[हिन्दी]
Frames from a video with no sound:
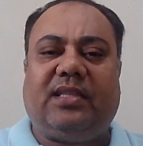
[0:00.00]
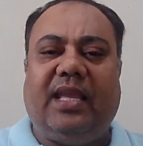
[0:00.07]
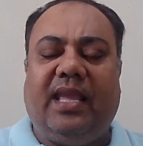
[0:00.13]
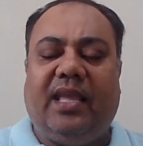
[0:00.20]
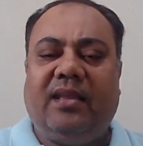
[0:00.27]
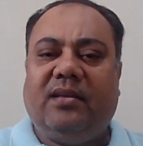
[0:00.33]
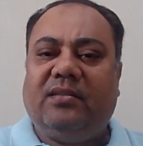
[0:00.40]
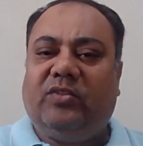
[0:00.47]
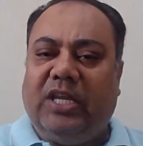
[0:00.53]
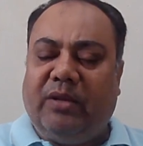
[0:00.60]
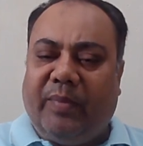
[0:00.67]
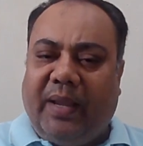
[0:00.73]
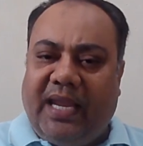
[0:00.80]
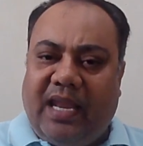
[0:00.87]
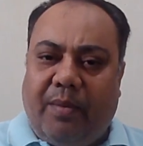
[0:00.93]
हैं तीन
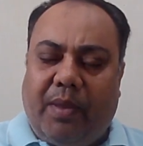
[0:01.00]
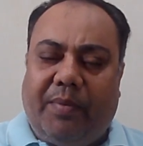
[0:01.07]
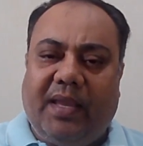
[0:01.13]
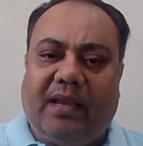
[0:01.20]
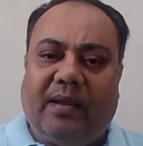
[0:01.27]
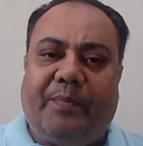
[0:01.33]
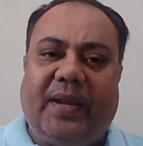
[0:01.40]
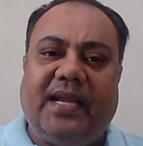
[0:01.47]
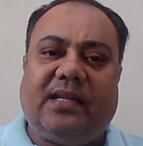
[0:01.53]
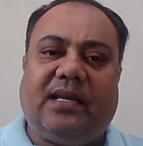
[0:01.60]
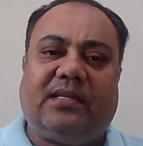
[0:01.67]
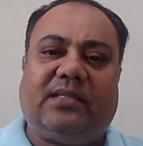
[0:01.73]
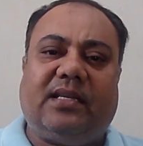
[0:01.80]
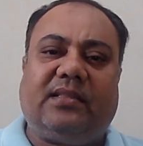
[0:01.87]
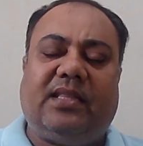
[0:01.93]
महीने में भी कंप्लीट कर
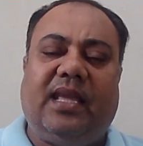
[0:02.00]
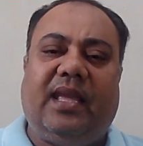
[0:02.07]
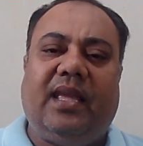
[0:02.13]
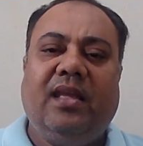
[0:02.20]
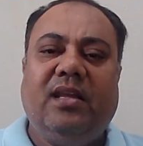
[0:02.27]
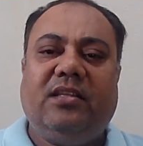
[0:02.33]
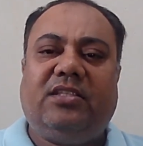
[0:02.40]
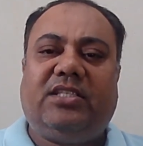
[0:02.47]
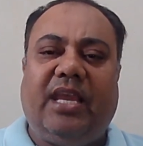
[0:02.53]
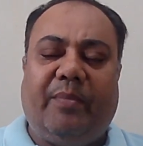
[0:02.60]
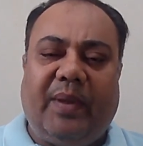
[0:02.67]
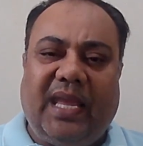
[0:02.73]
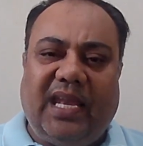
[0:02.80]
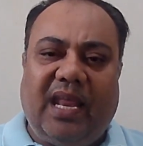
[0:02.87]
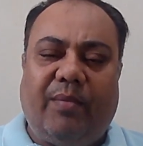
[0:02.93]
सकते हैं छह
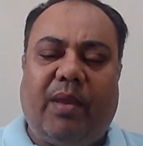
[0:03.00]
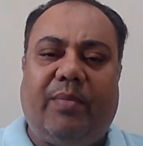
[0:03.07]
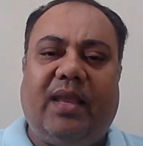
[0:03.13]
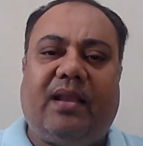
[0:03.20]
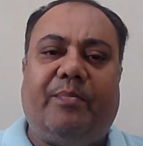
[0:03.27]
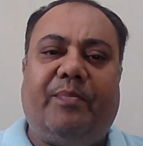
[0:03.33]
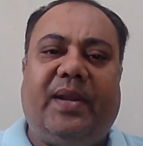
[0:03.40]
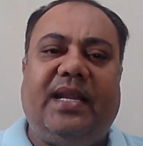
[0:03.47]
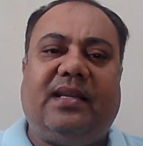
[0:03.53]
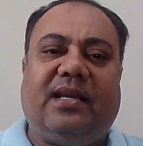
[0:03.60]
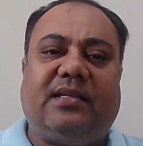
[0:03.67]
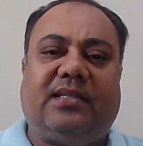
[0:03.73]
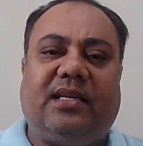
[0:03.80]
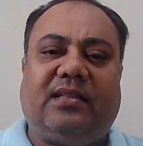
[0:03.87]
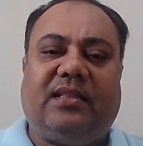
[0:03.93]
महीने में भी कंप्लीट कर
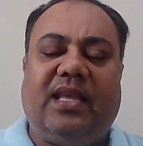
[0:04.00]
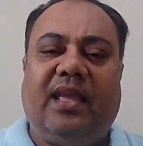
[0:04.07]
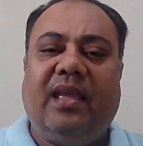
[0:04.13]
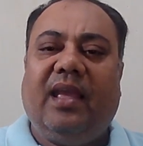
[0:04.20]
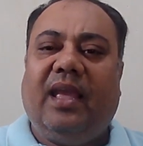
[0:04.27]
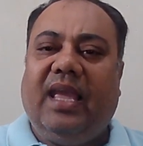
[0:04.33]
सकते हैं